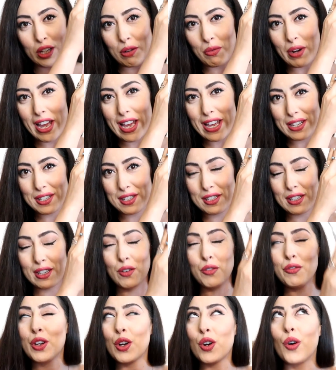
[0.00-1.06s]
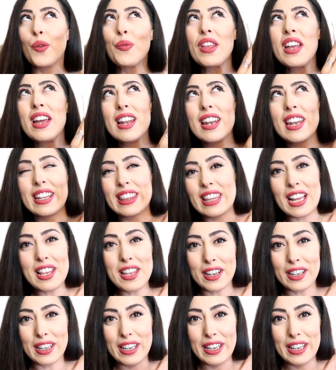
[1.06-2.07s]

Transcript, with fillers: che è una S, ovvero la taglia